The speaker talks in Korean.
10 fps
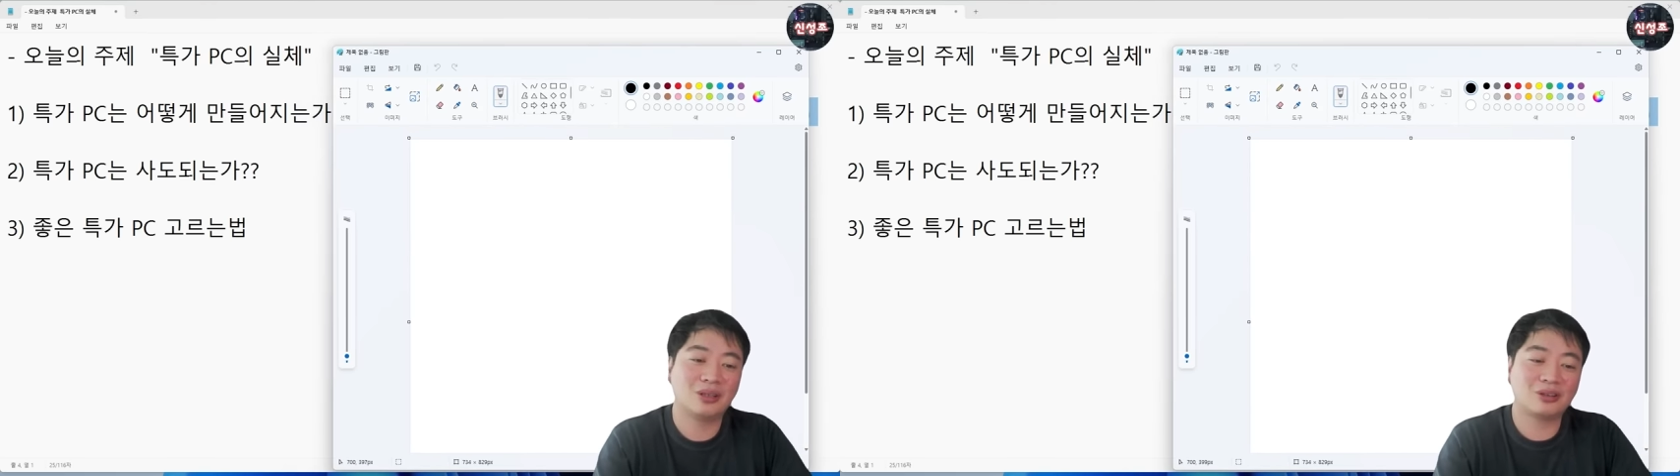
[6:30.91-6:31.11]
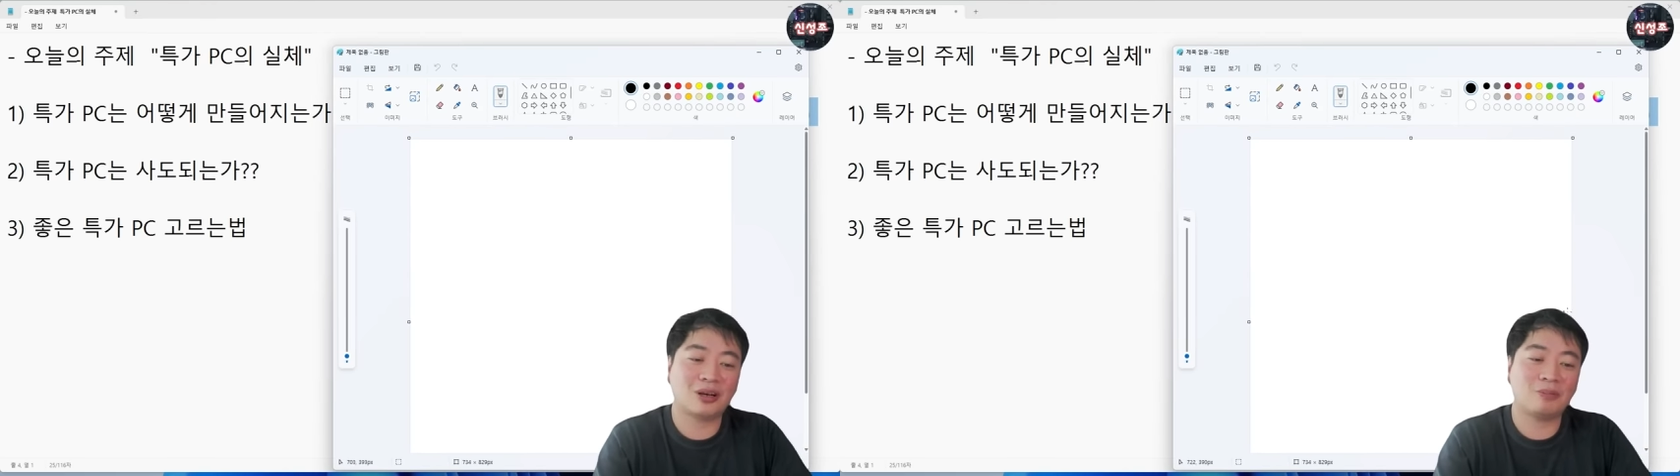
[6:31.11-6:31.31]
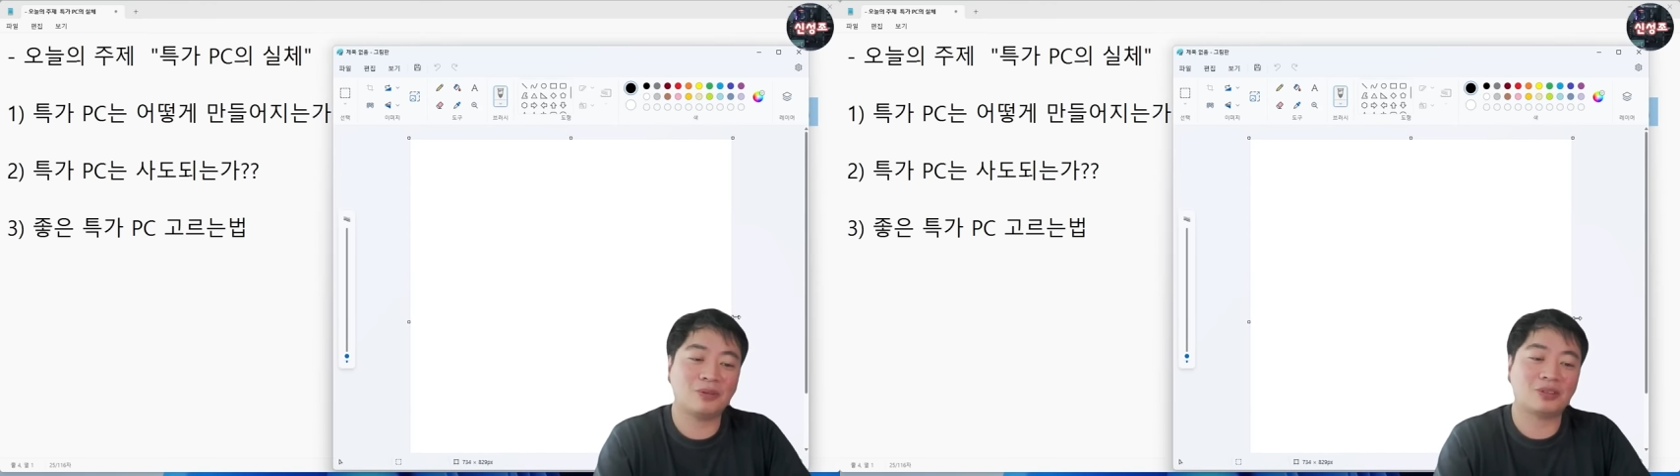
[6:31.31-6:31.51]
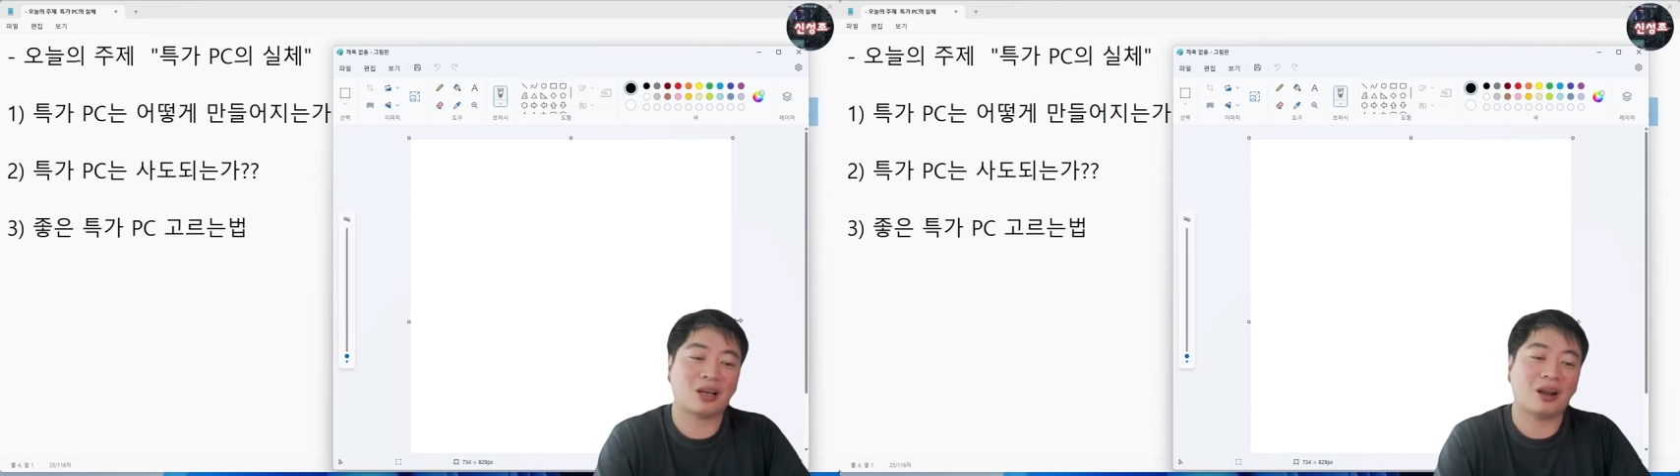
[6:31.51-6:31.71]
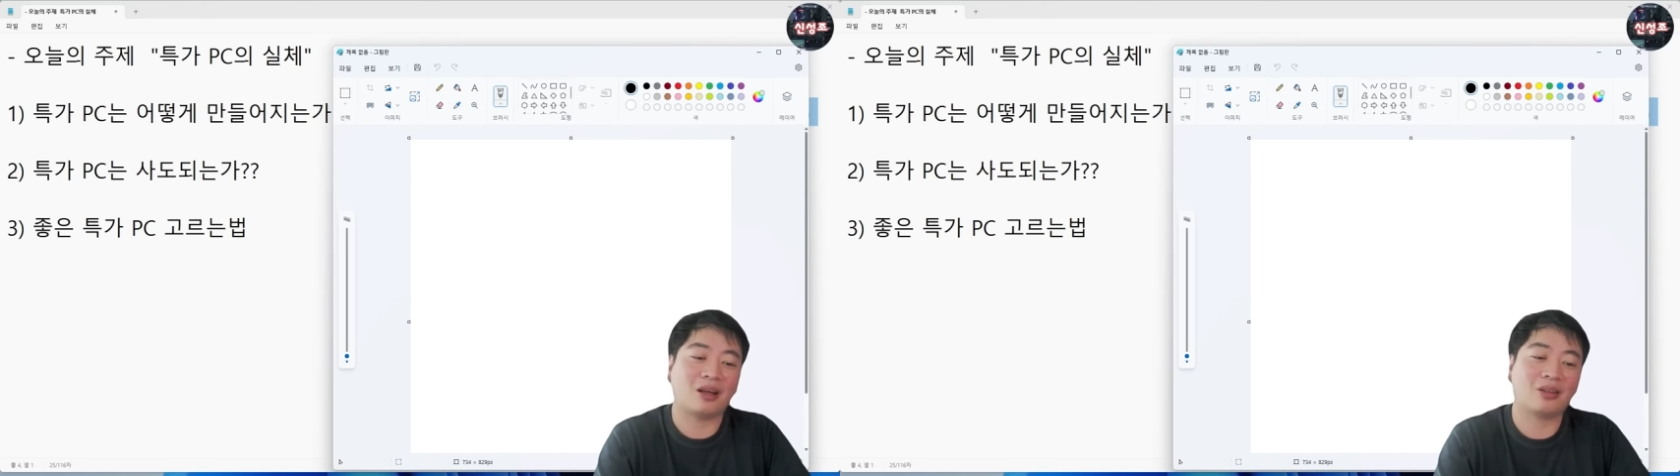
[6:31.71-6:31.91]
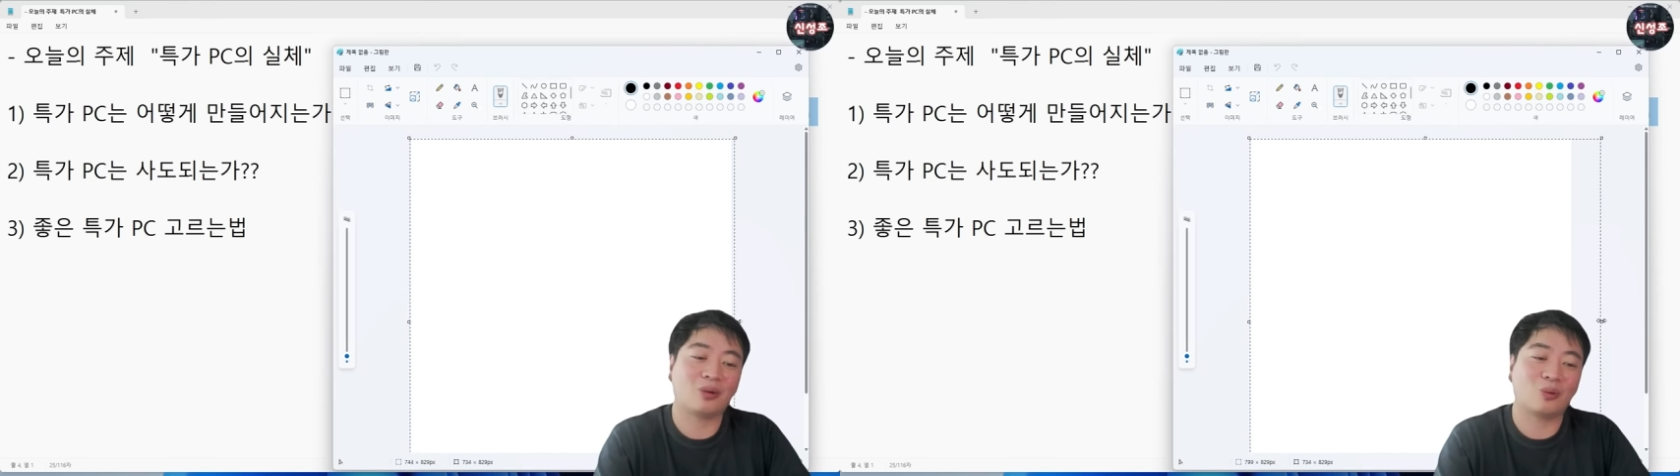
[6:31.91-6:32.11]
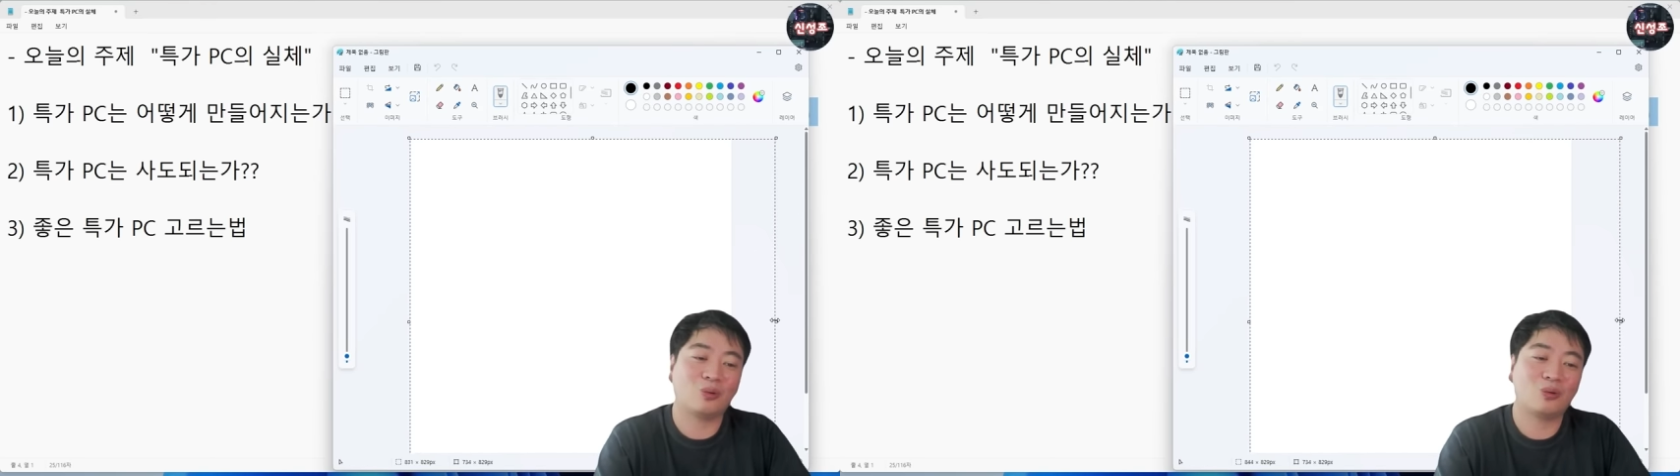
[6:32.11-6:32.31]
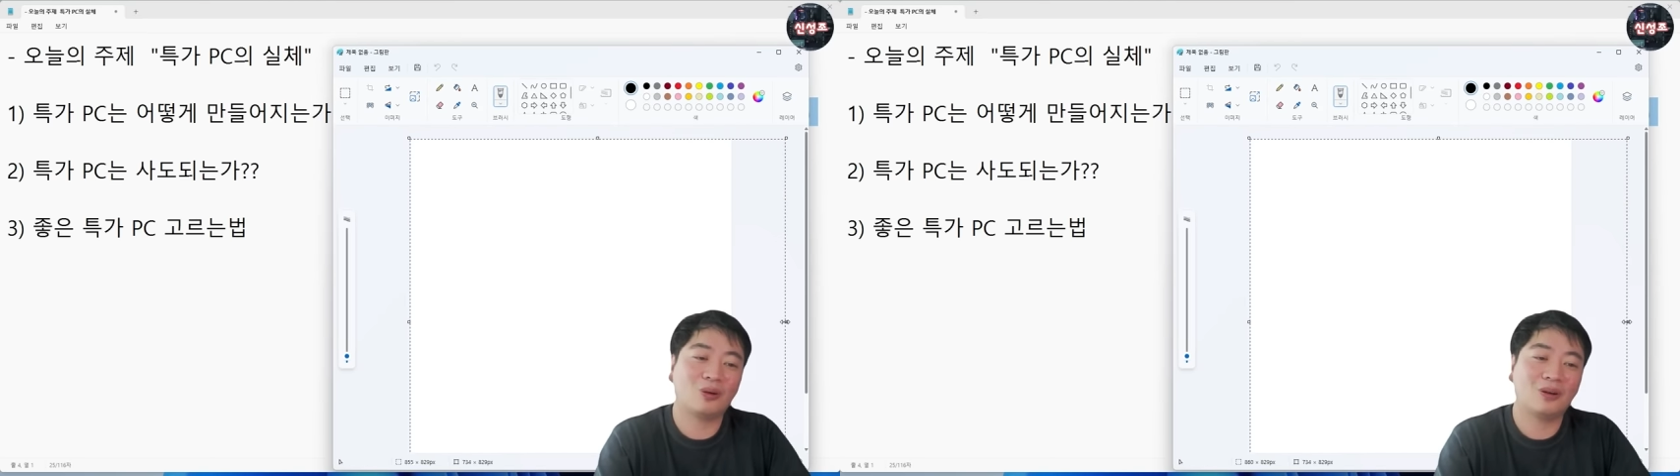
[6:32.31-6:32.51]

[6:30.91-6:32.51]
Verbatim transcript: 특가 PC 잘 안 한다고